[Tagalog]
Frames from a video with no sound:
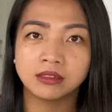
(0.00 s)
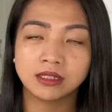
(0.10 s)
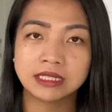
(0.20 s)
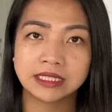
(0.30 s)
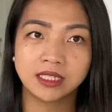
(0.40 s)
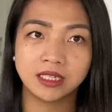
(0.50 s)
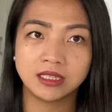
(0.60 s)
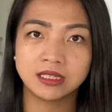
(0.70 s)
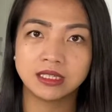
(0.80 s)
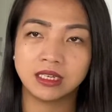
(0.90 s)

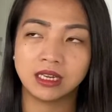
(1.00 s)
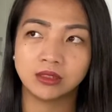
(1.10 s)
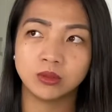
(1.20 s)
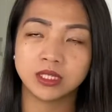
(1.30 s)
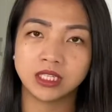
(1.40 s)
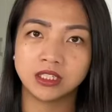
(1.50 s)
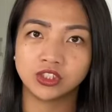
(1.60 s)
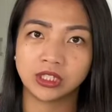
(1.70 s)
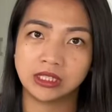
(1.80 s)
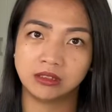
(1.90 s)
nag-screen sila dun sa
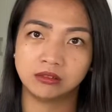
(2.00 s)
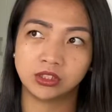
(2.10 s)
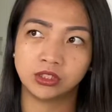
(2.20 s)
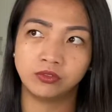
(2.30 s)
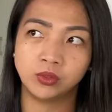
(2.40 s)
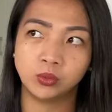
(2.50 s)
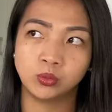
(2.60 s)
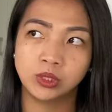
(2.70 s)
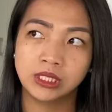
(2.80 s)
initial interview.